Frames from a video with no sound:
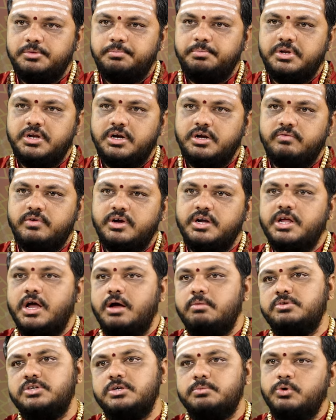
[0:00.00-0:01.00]
చెప్పినటువంటి
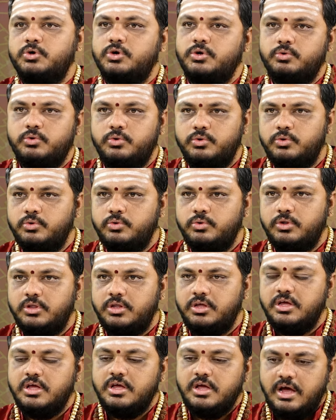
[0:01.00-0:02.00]
అంశం ఒకటి ఉంటూ
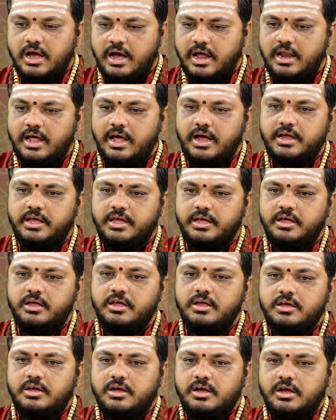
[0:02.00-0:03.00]
ఉంది అలాగే
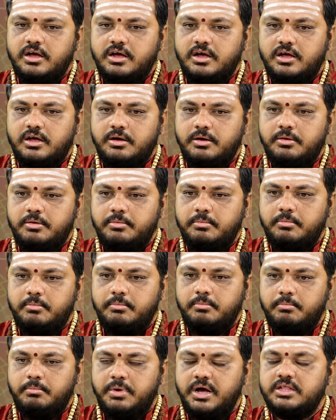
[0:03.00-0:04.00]

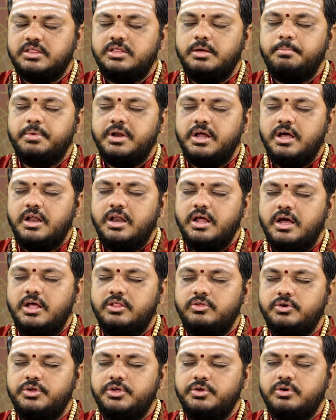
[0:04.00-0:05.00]
భక్త
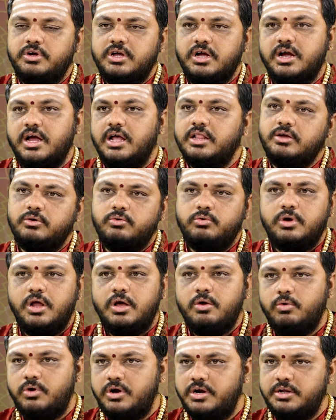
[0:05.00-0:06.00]
ప్రహ్లాదుని యొక్క కథ కూడా
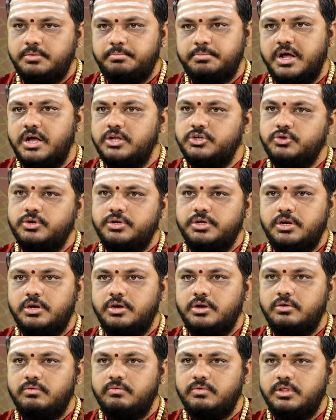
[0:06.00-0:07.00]
ఒకటి
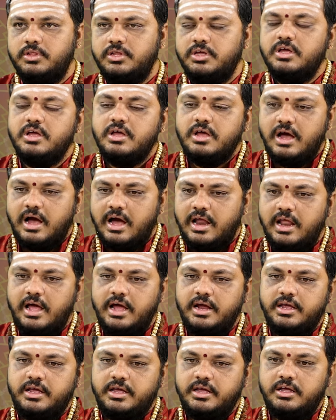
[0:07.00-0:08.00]
ప్రాచుర్యంలో ఉంది
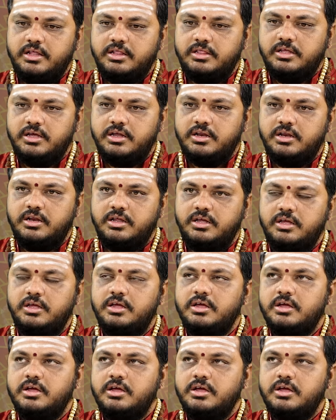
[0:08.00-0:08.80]
అలాగే దీనిని